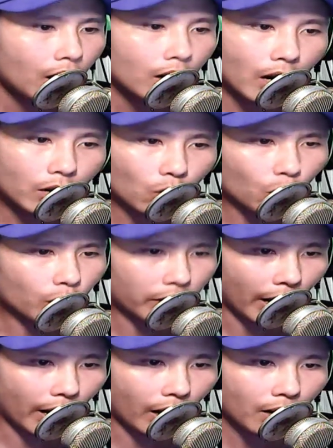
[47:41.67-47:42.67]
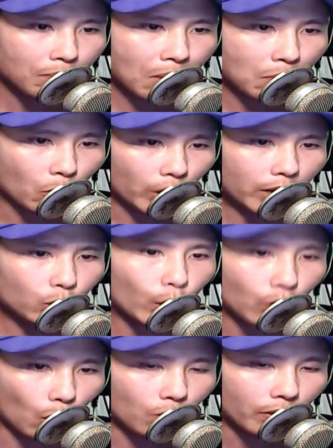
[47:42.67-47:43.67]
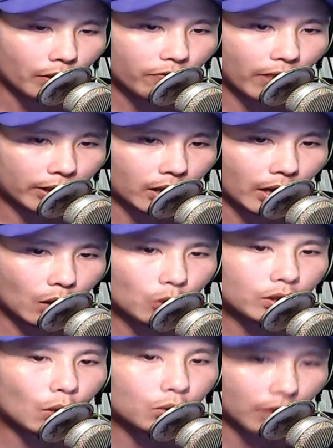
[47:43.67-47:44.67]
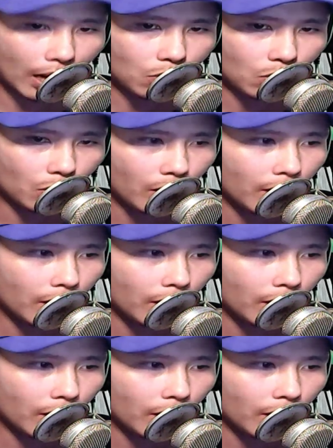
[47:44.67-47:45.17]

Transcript: người cũng có thể mang một ít tùy tùng và thân hiếu sông sáo